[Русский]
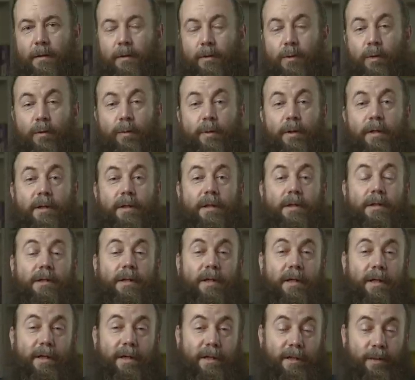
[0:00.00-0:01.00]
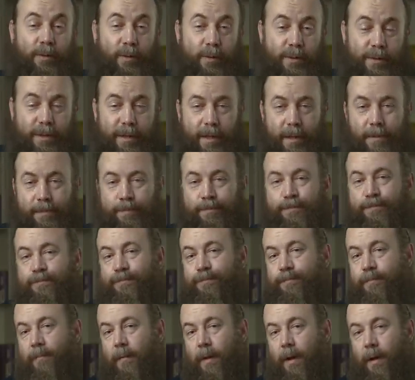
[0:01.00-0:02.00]
Добрый день, дорогие друзья!
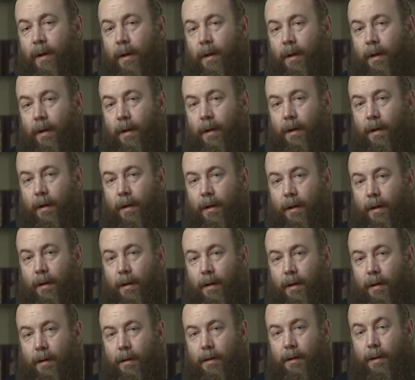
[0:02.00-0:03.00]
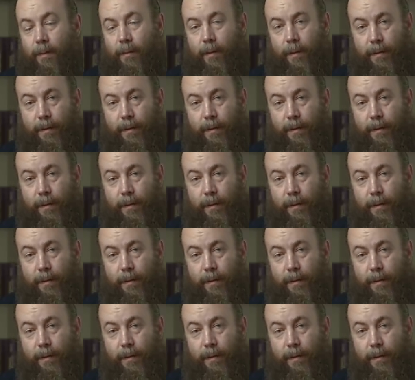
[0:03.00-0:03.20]
На